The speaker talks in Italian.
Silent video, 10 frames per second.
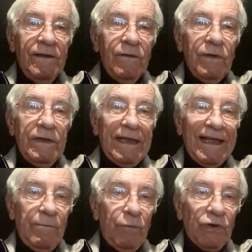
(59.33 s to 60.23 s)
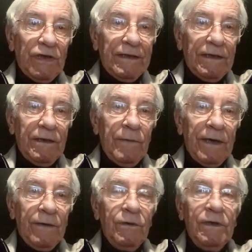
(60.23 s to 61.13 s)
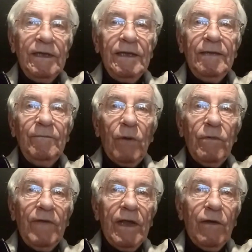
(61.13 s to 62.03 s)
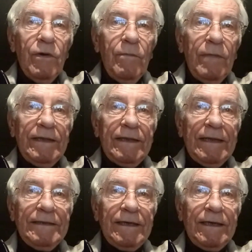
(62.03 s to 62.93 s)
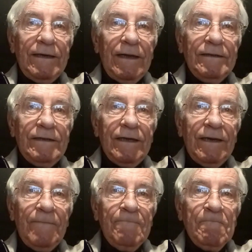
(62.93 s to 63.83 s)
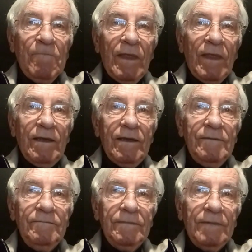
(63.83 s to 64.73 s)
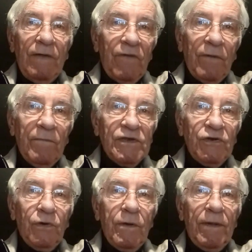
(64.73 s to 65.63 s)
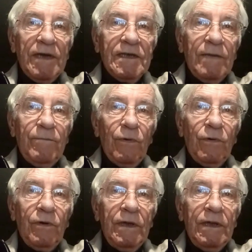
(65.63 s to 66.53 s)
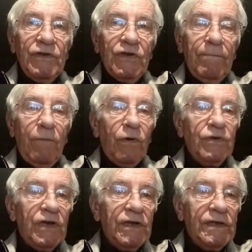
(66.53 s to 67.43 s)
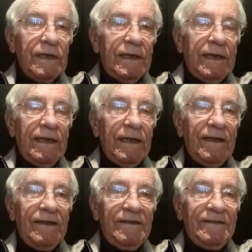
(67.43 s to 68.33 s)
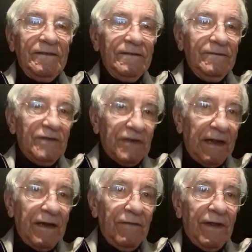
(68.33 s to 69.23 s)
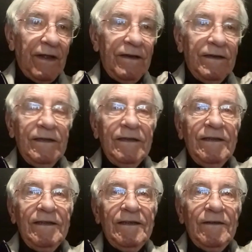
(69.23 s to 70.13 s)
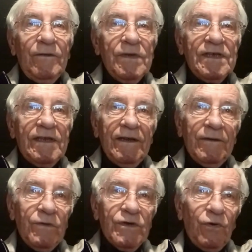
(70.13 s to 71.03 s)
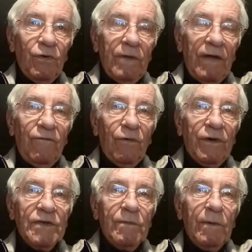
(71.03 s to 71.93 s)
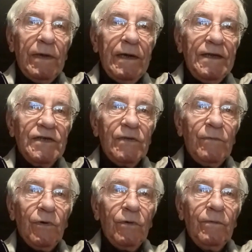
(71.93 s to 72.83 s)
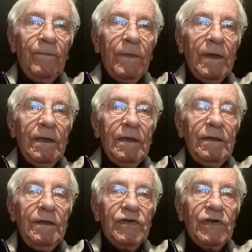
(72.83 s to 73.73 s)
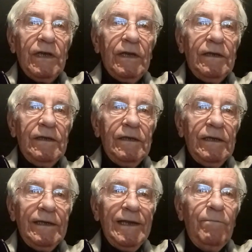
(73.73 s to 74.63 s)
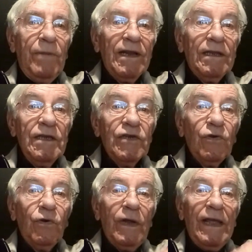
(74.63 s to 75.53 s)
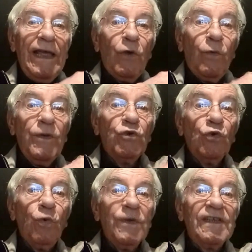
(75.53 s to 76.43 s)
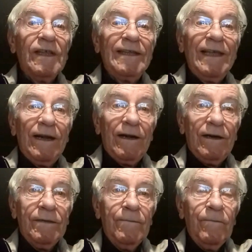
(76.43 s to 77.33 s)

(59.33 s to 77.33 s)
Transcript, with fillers: quindi è a portata di mano. Però mi vengono in mente altre, altre eh, affermazioni, per esempio c'è Borges che mh, mm, scrive questa, questo aforisma bellissimo, no? dice eh, il paradiso è qui su questa terra,